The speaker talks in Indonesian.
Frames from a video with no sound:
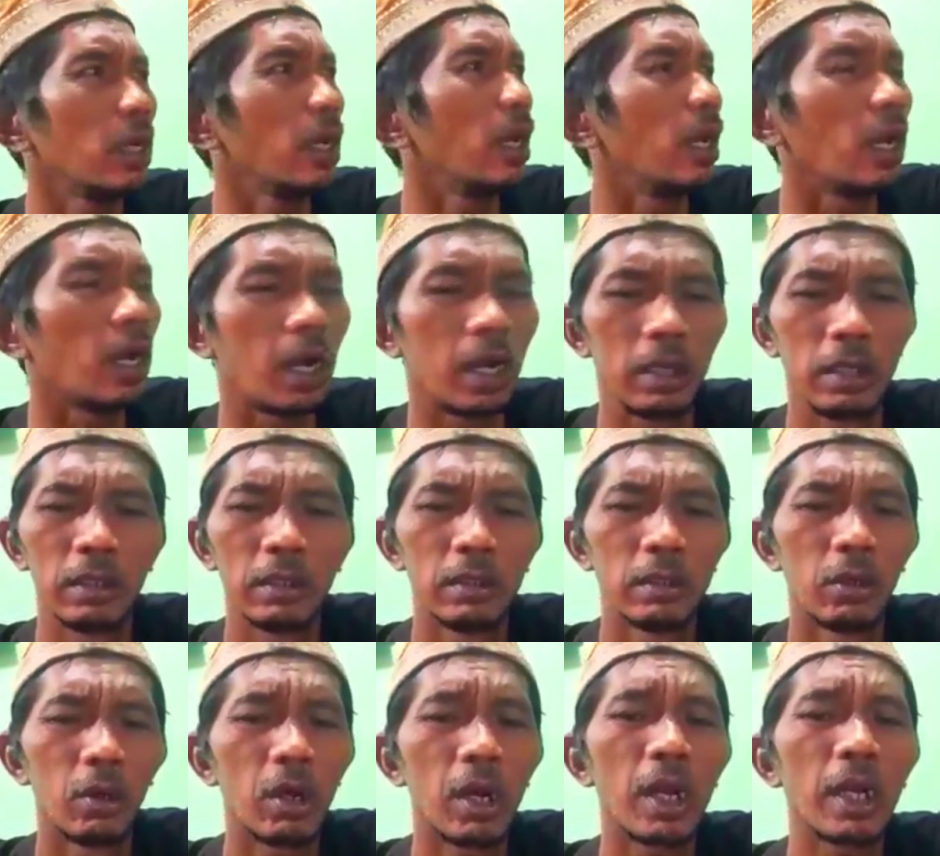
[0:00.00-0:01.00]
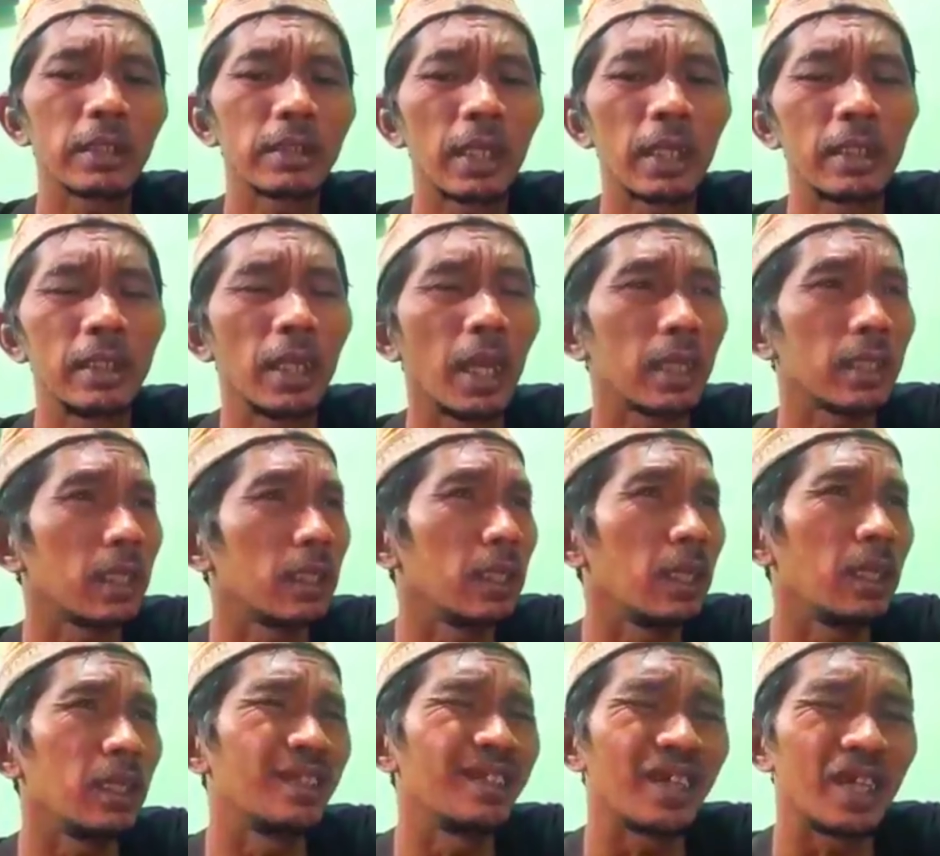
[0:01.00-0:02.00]
Iya, orang
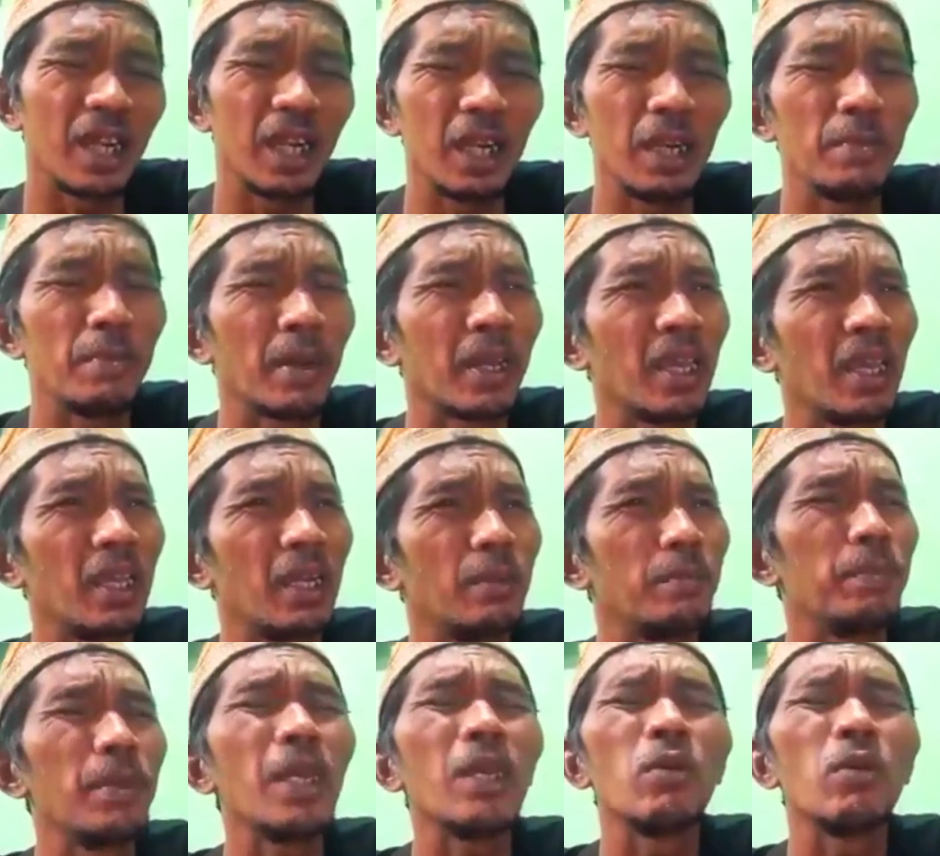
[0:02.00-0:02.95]
kejadiannya di negeri ini begini,